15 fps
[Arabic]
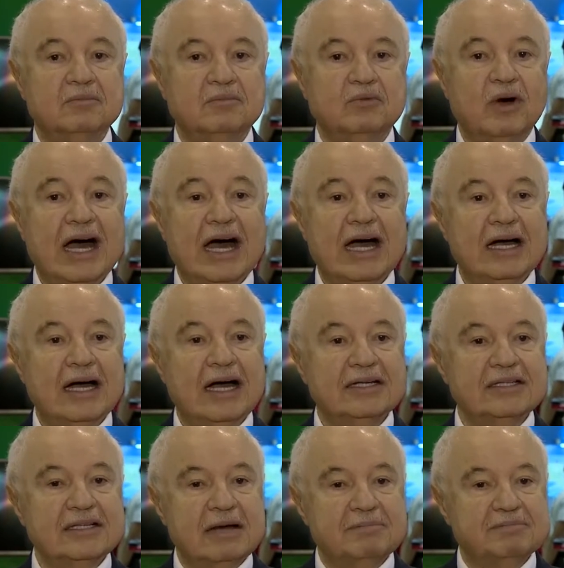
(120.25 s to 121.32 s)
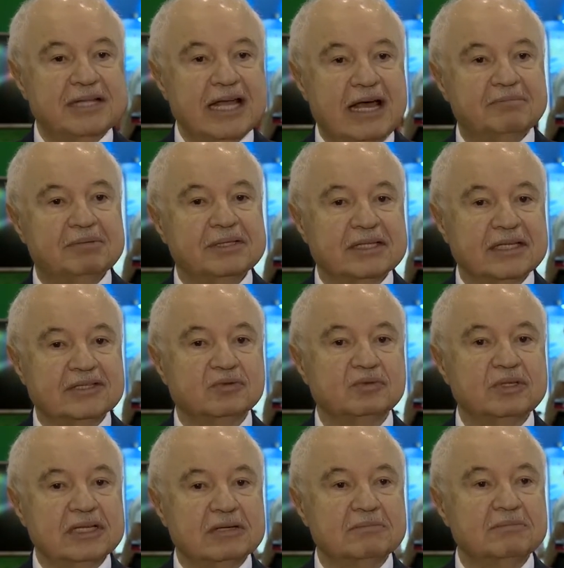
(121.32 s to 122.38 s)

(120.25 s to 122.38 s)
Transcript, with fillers: وان نبدا بتطوير